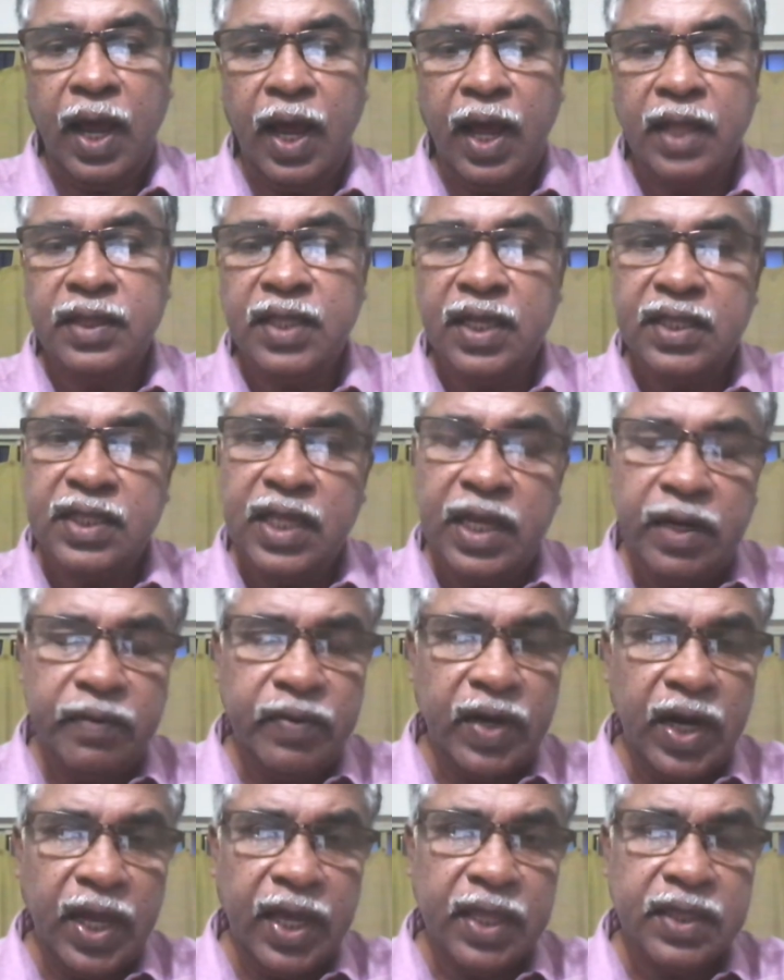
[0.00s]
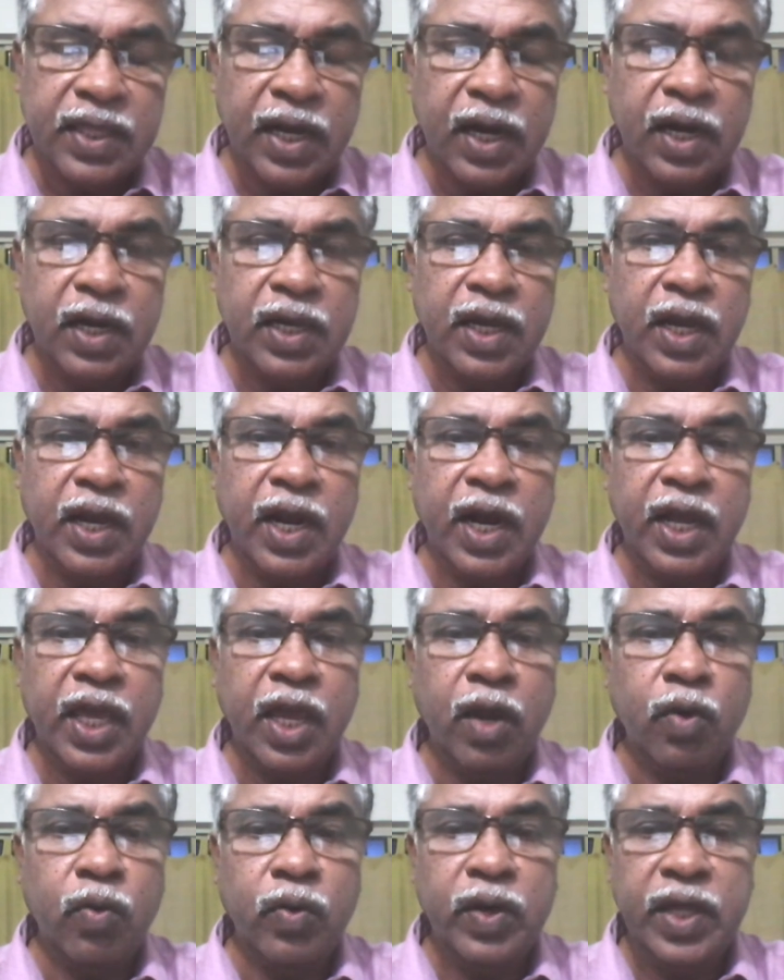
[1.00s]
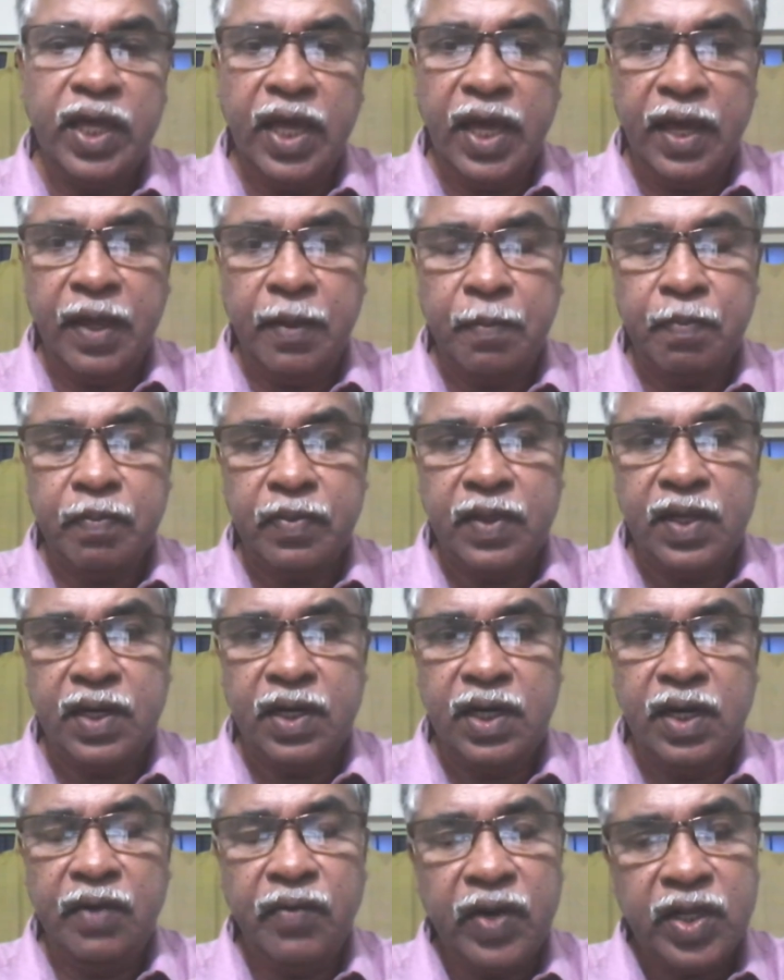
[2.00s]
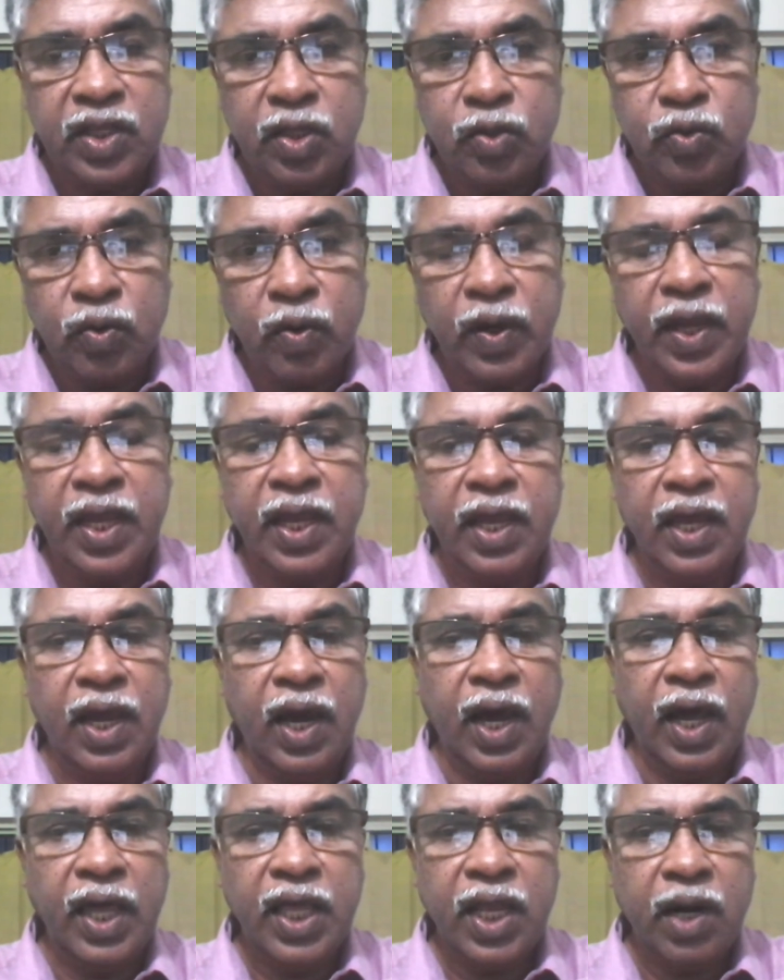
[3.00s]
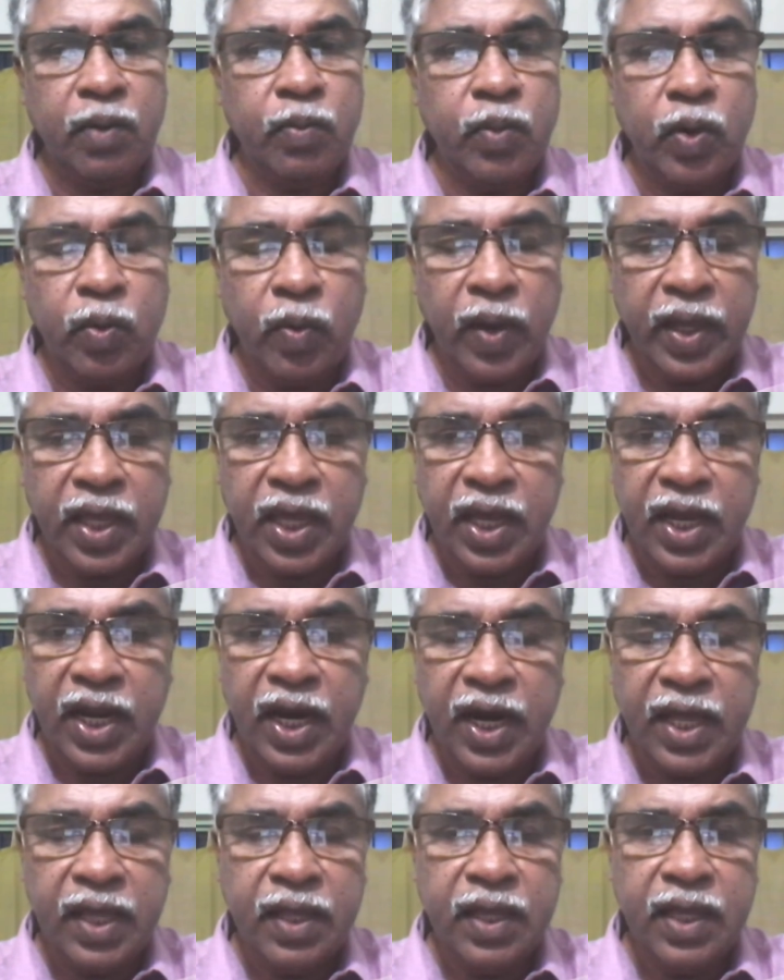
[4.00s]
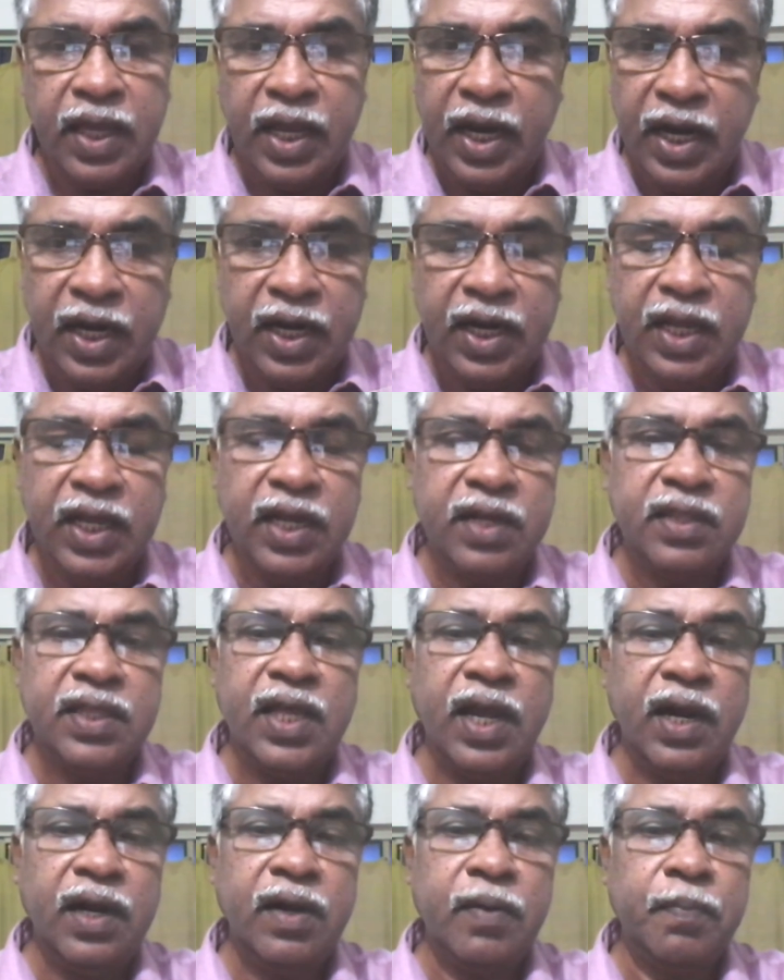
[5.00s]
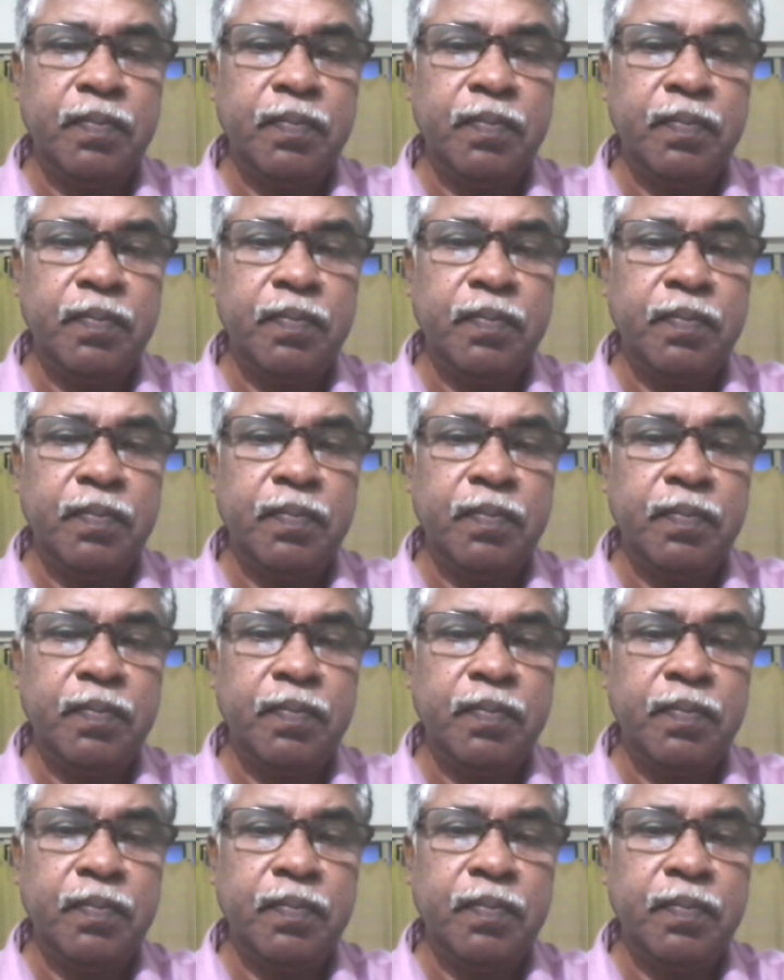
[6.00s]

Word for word: அந்த தீர்விலே தங்களுக்கு கிடைக்கக்கூடிய நிவர்த்தி தொகை ஆயிரம் ரூபாய்க்கு கீழ் இருந்தால்